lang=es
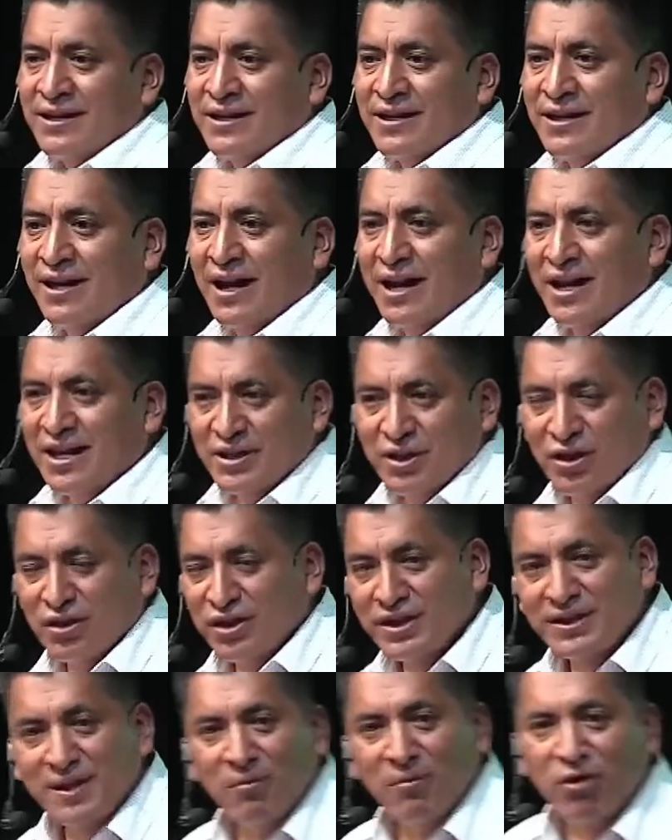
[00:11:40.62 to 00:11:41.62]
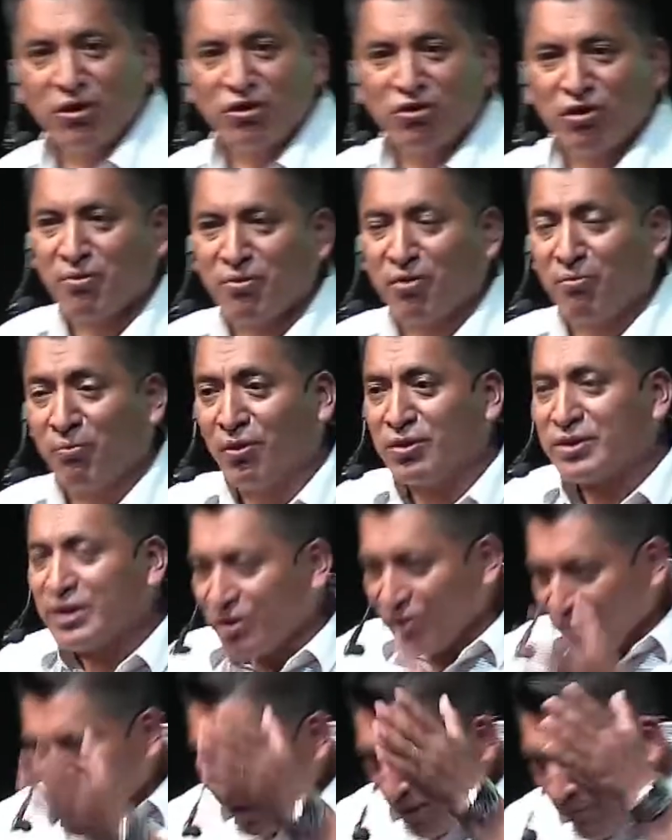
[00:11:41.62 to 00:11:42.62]
Y la lección dice, bueno, el
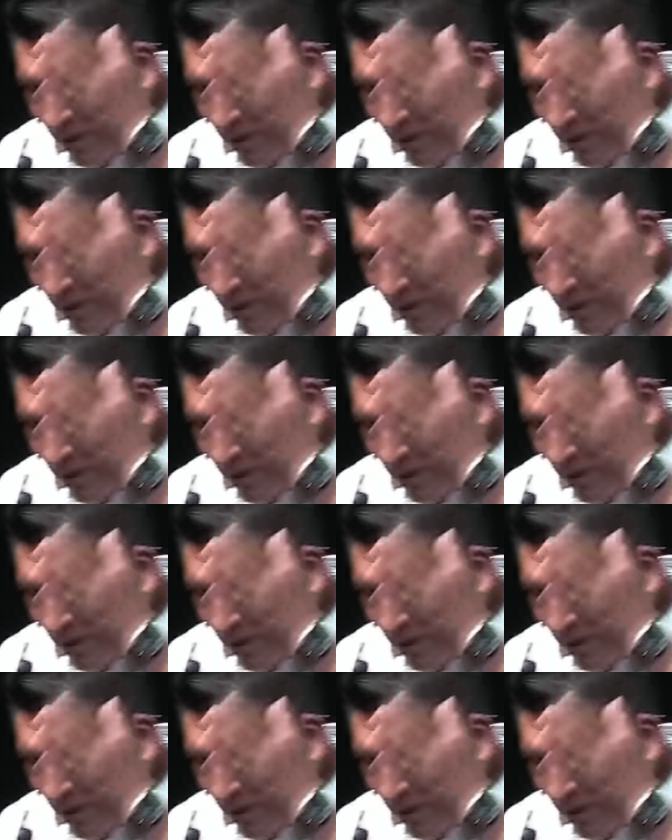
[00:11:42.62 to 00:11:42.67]
propósito del